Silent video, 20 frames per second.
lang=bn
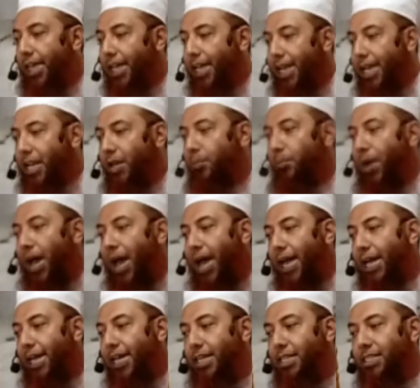এখানে
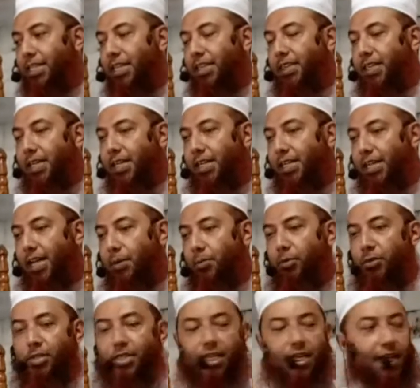আগের যে তিনটে
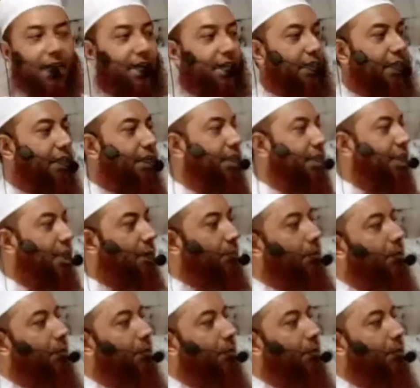বলছেন এই তিনটার